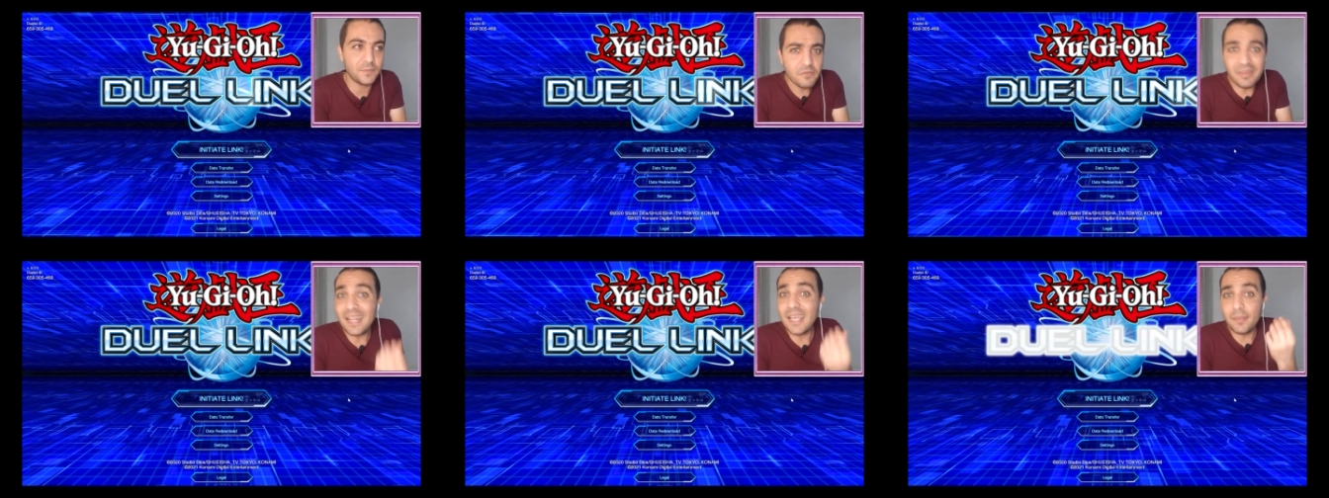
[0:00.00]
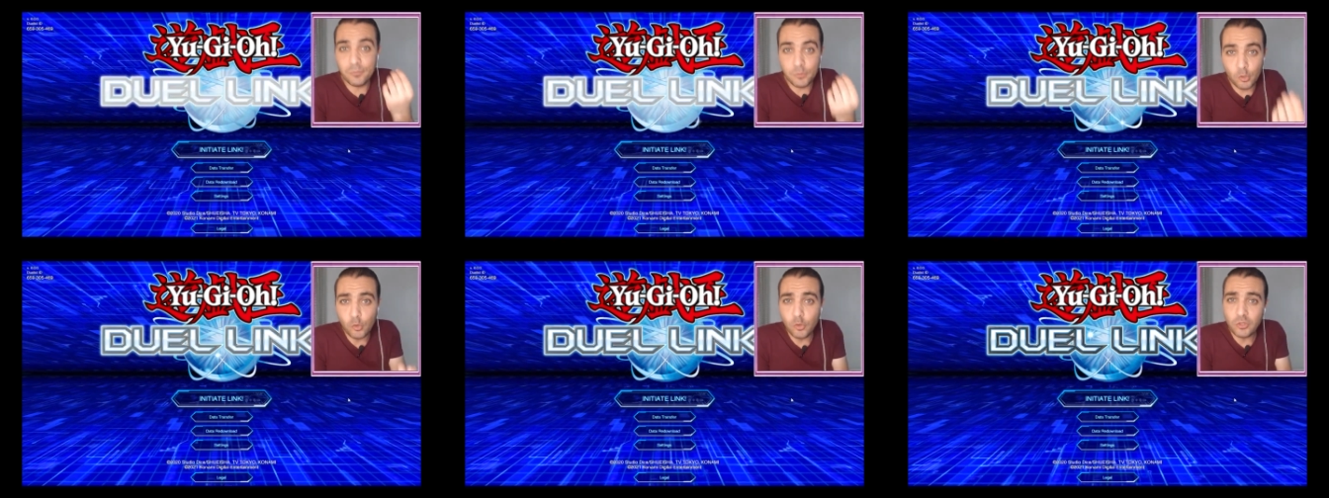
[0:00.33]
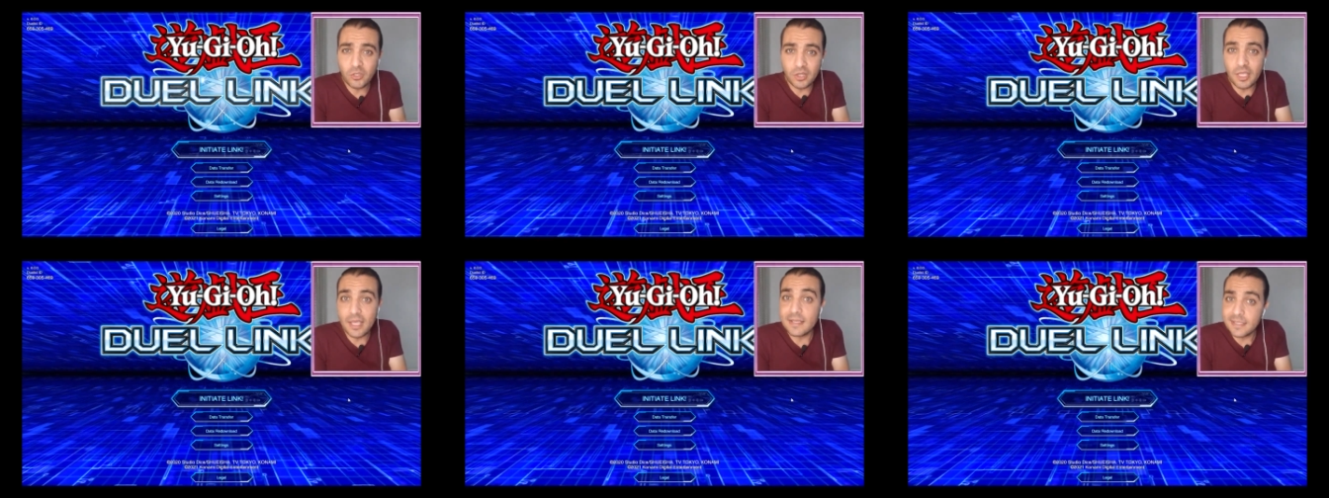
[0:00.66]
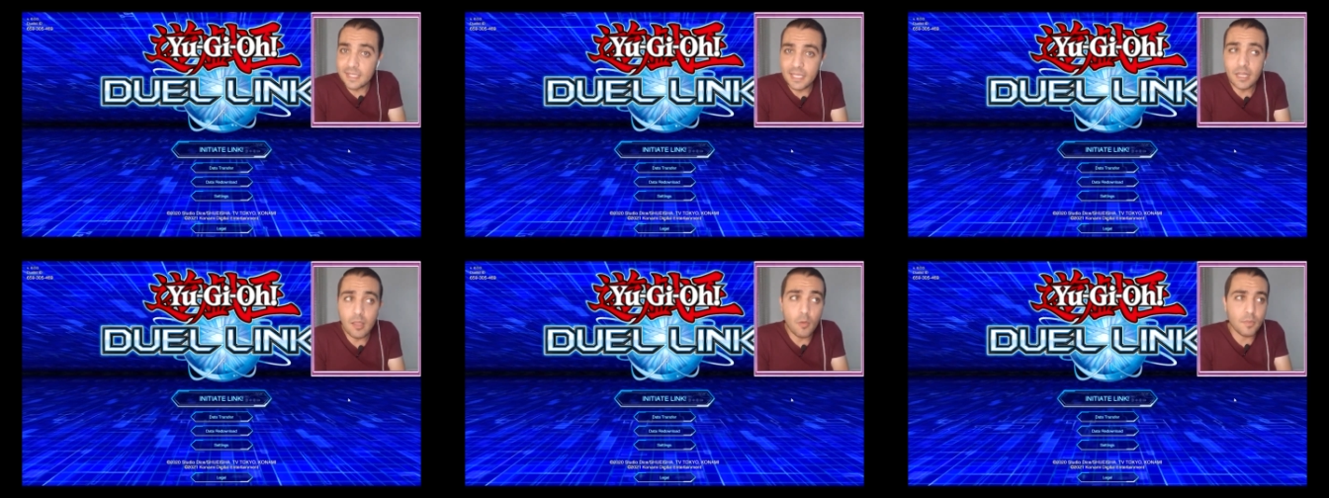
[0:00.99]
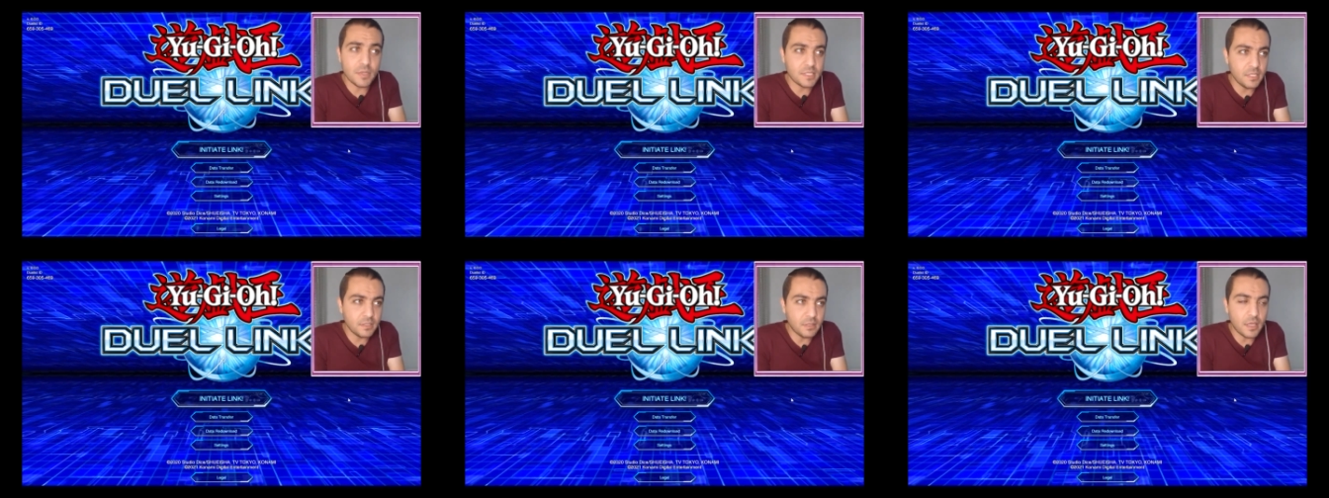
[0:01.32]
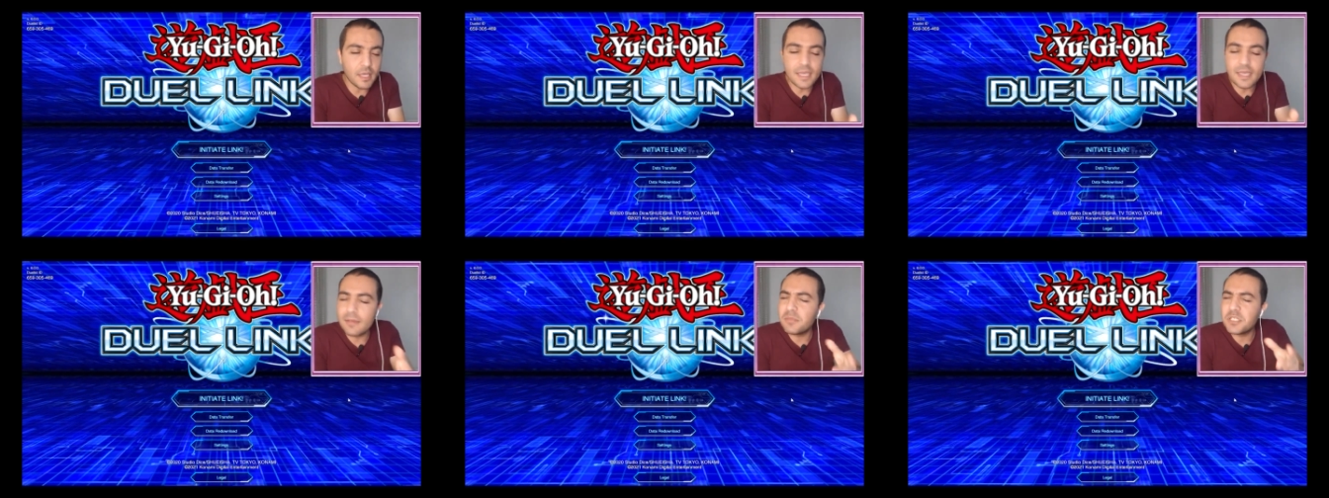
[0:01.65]
فانا جبت لكم طريقه سهله وبسيطه
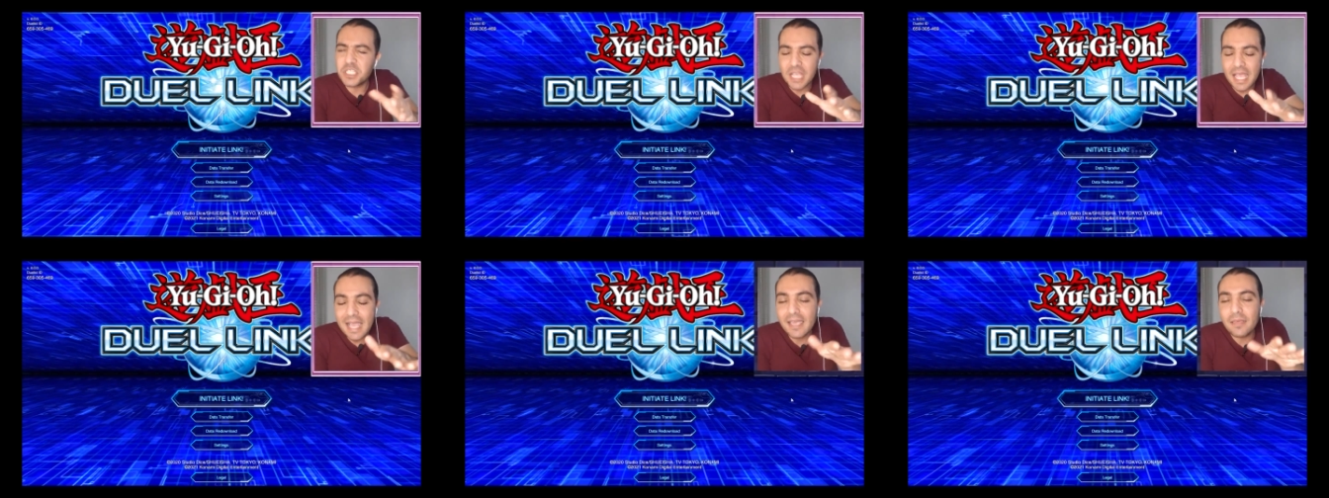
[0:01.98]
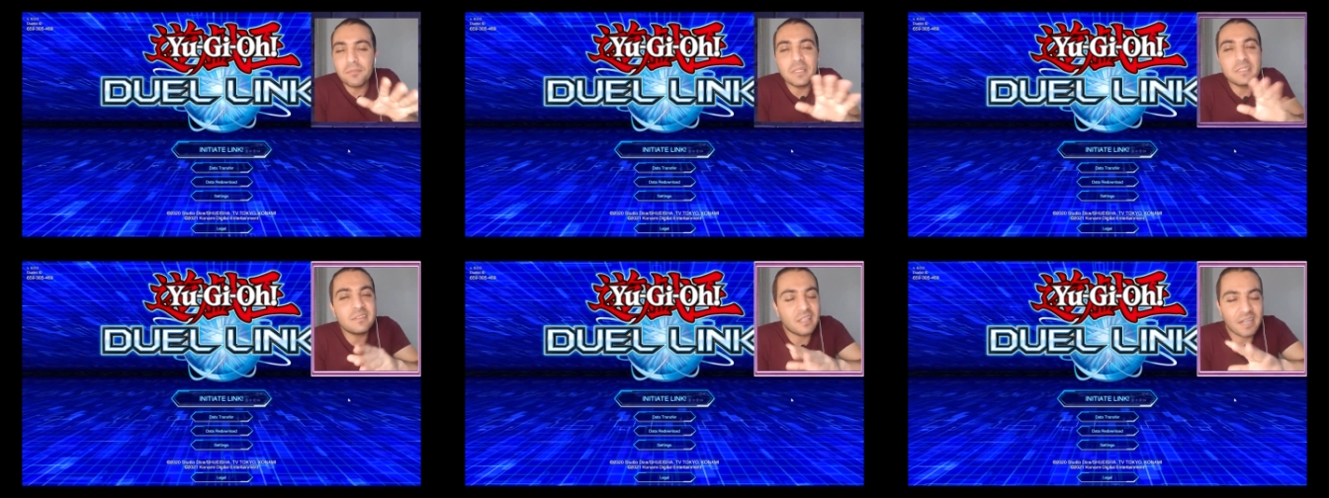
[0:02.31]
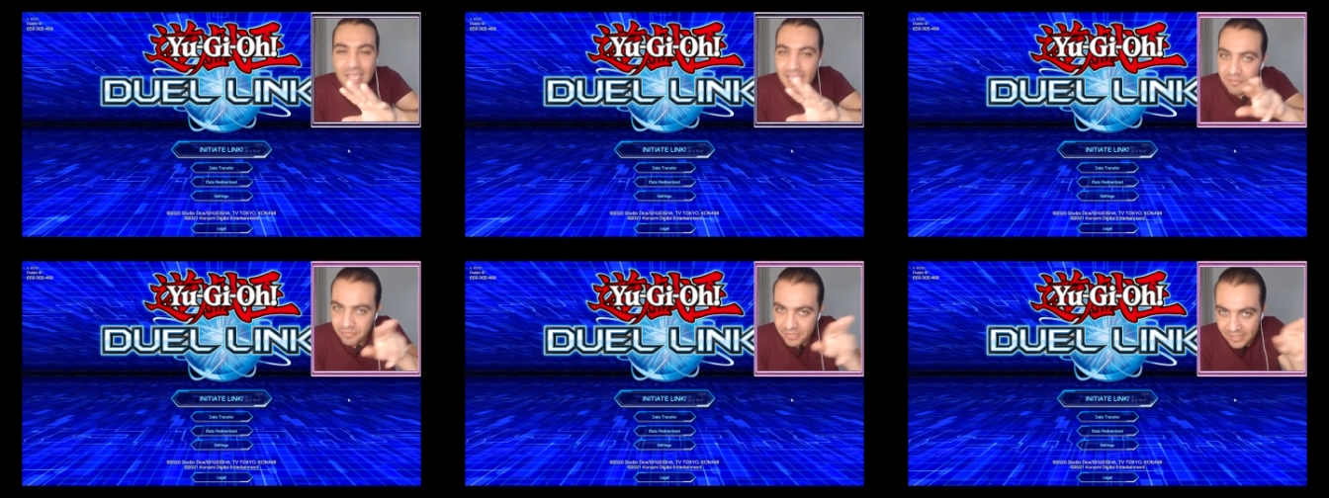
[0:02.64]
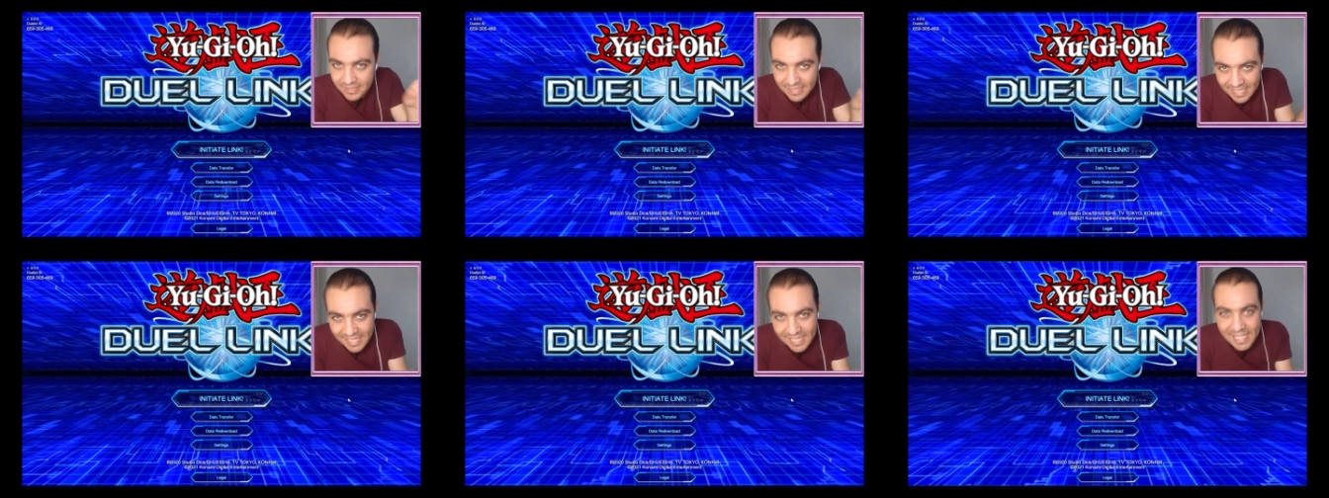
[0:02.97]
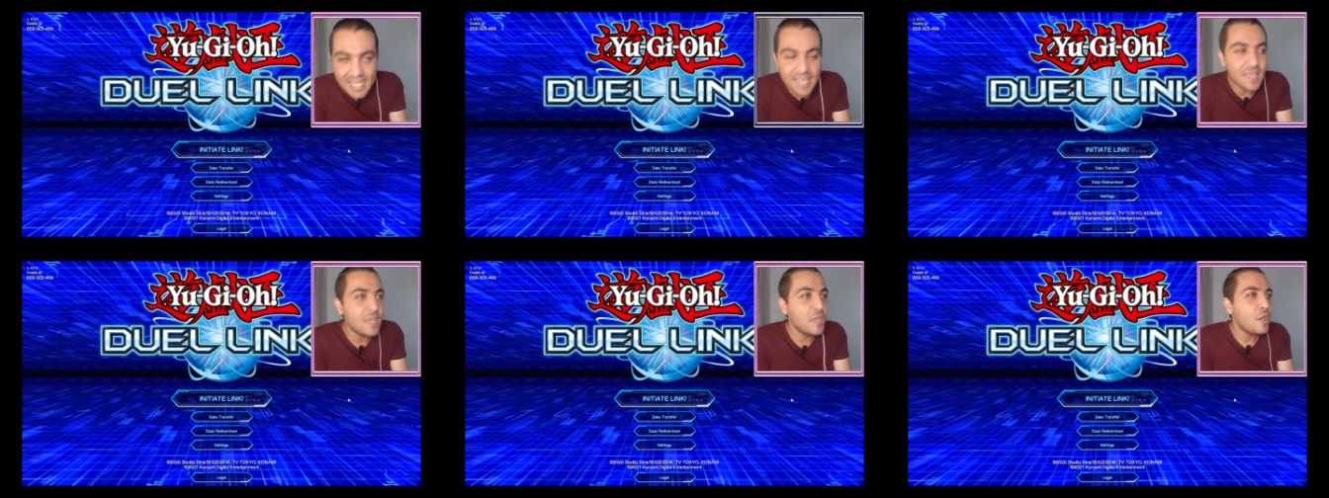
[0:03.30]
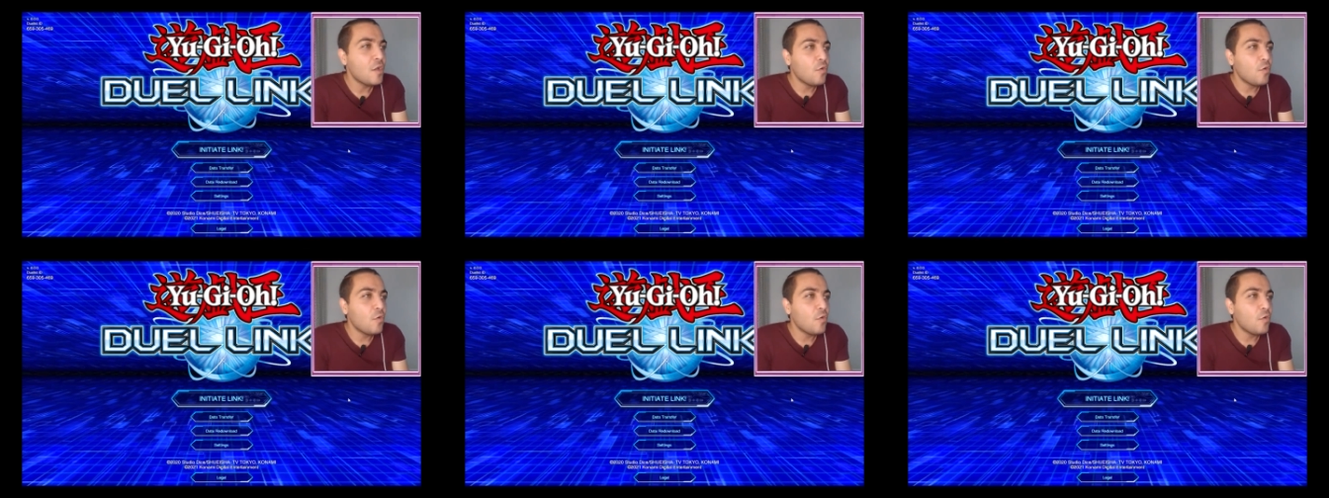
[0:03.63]
هي مش اجمد طريقه في الدنيا